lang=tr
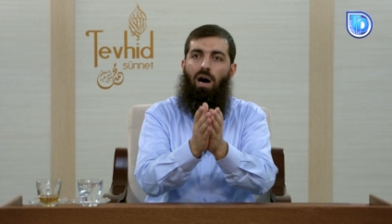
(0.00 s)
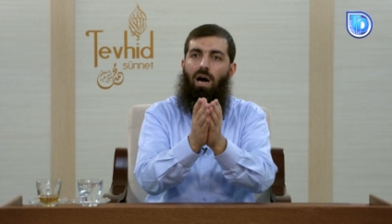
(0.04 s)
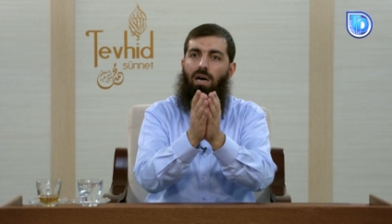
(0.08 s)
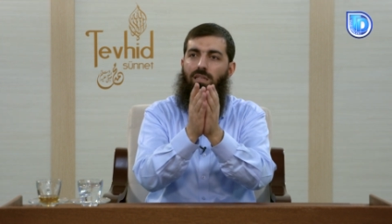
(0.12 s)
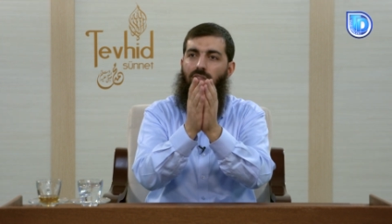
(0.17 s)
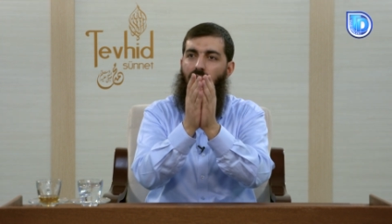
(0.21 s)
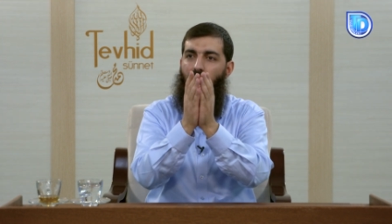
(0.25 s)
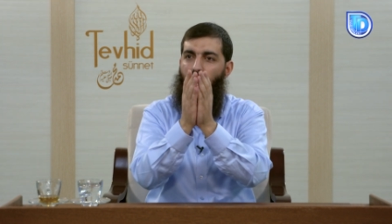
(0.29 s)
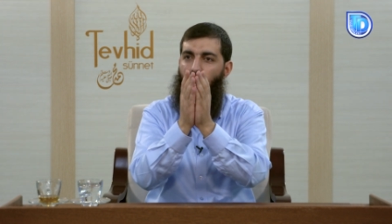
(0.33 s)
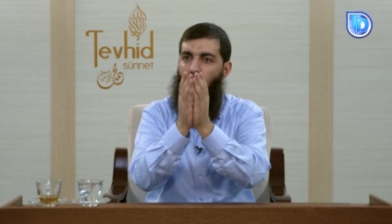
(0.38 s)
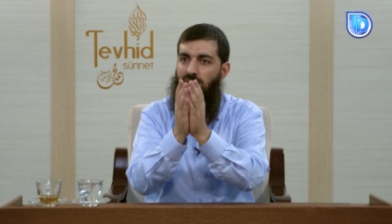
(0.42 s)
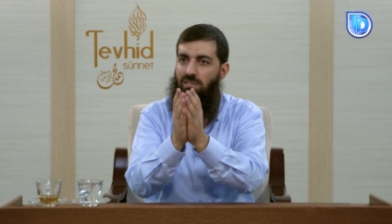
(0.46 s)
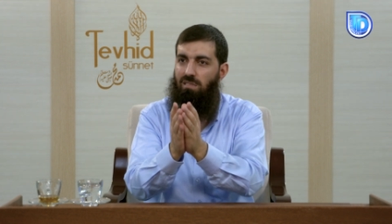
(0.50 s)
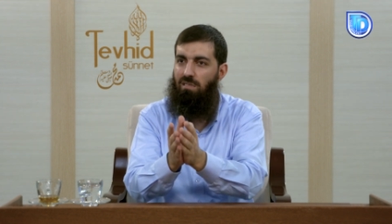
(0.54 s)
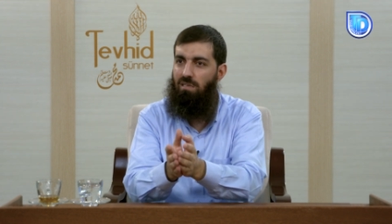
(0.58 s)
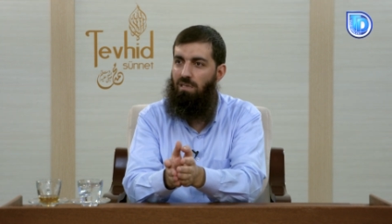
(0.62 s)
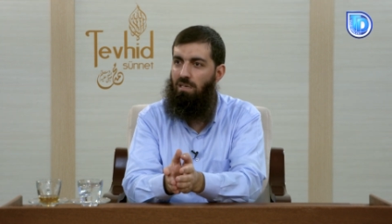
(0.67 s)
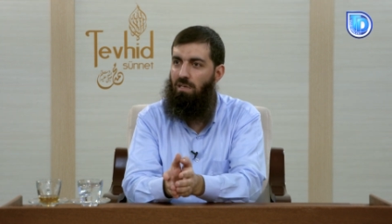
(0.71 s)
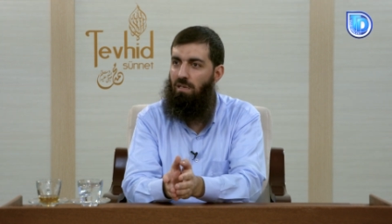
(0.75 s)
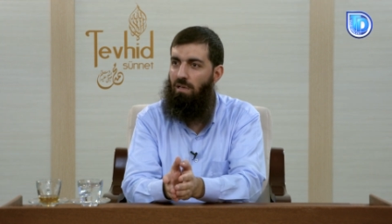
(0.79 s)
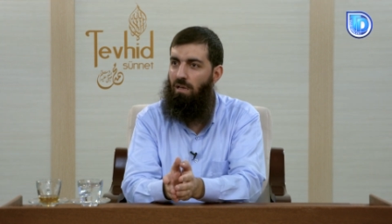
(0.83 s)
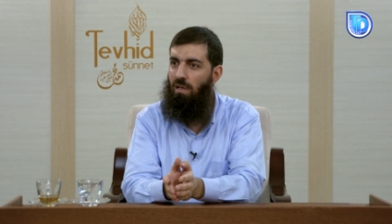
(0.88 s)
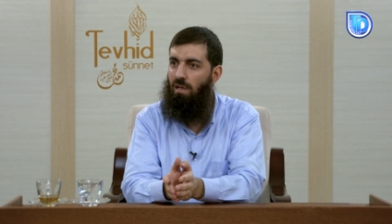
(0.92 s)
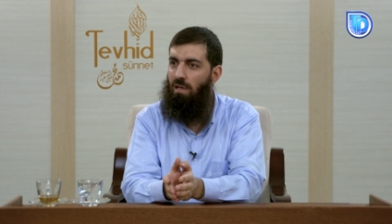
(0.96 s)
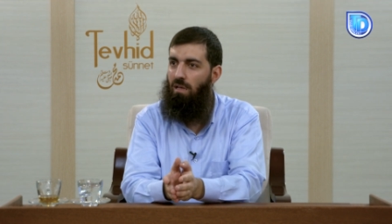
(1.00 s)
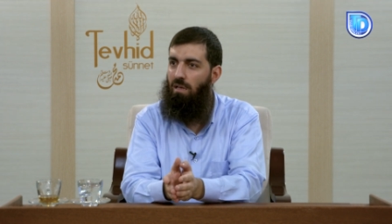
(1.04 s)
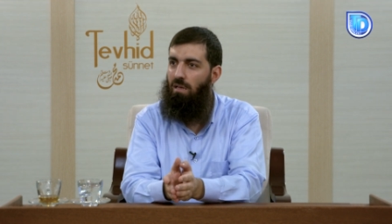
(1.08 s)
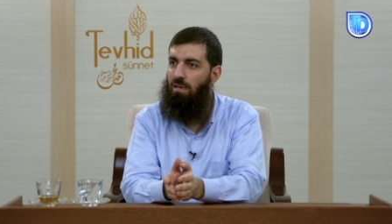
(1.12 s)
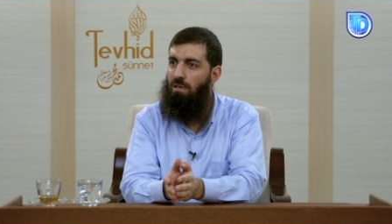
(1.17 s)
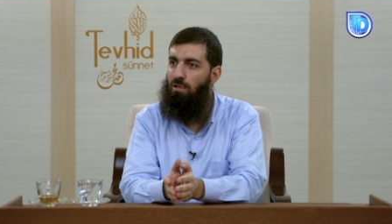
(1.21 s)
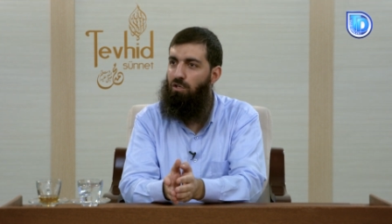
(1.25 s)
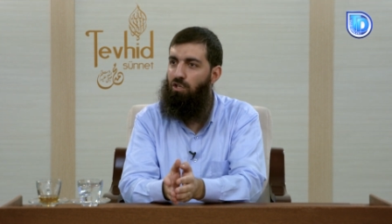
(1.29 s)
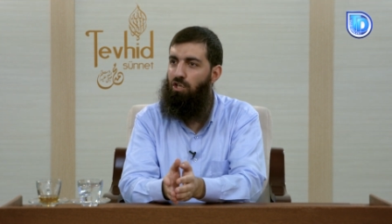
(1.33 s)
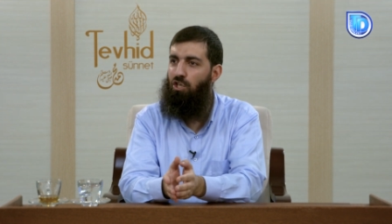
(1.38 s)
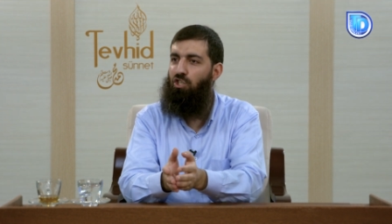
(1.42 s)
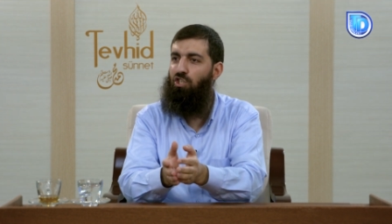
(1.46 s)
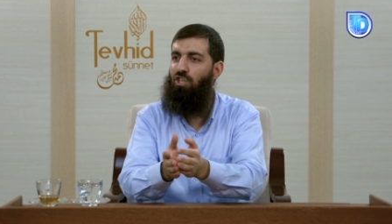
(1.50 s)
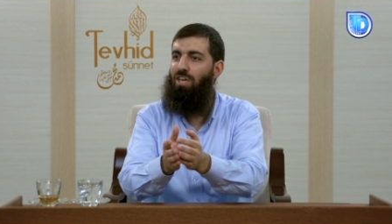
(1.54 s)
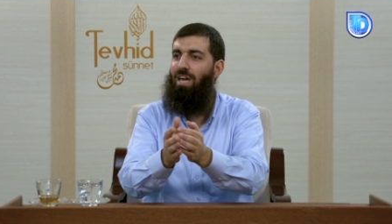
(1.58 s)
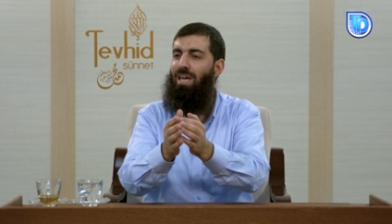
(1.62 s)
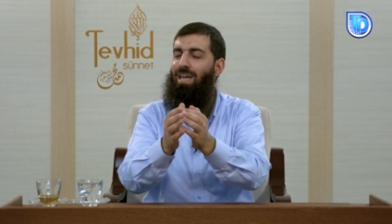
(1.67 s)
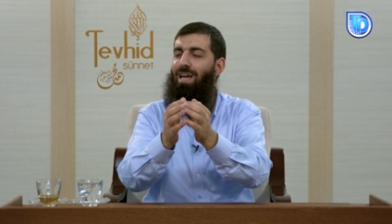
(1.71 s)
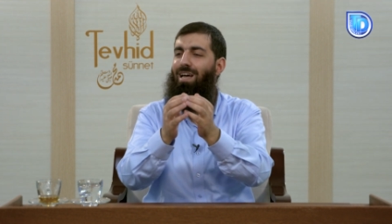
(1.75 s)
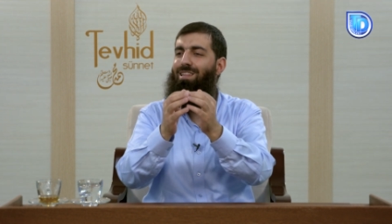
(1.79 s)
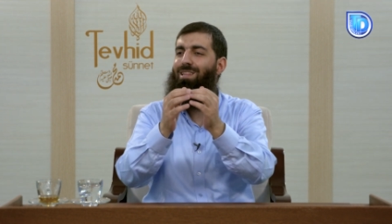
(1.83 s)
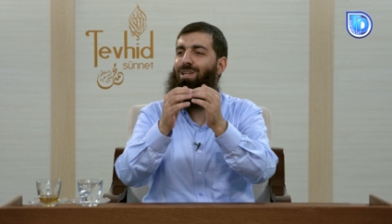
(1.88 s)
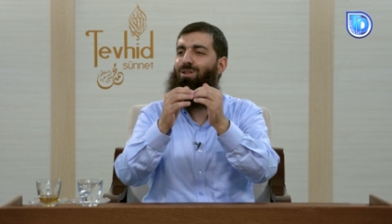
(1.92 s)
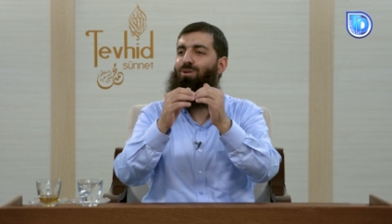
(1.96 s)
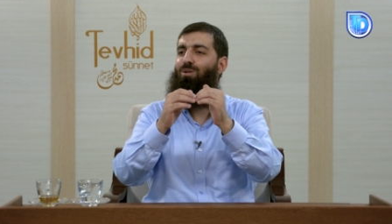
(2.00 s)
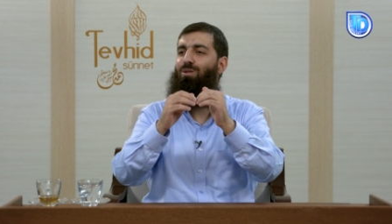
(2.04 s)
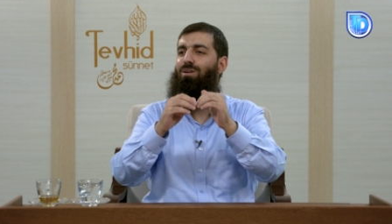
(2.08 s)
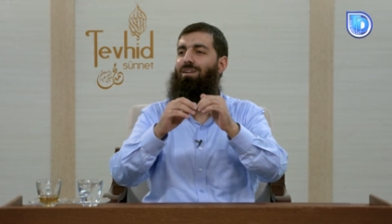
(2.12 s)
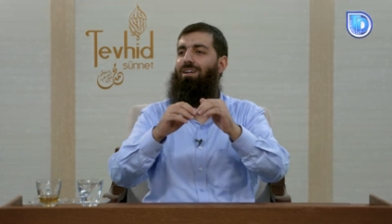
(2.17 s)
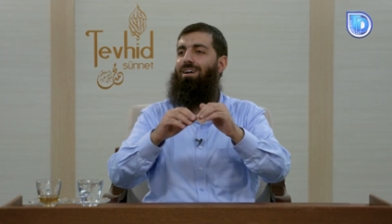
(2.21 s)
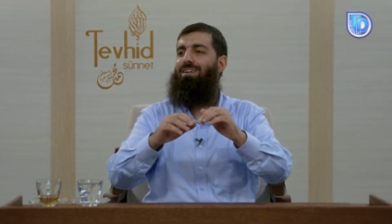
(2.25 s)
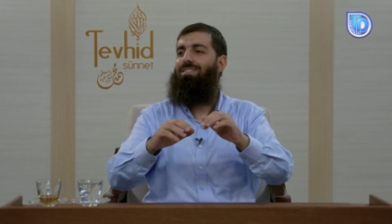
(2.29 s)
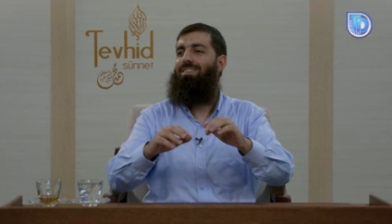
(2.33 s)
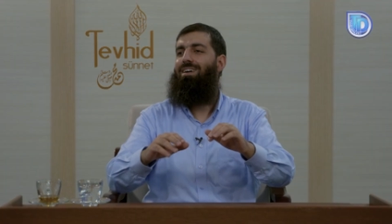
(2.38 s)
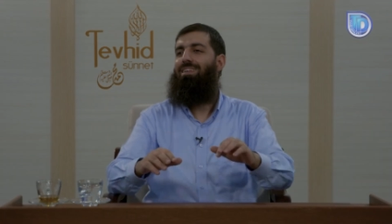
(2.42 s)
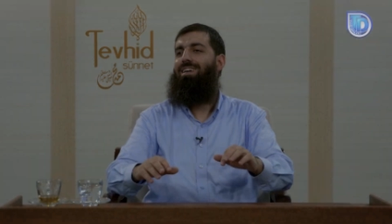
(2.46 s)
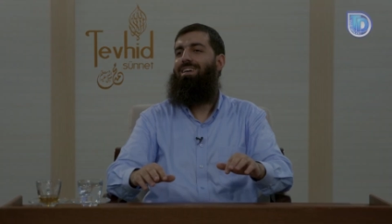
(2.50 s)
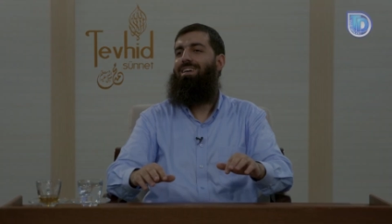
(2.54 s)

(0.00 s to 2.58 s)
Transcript: aktarması kişiye yalan olaraktan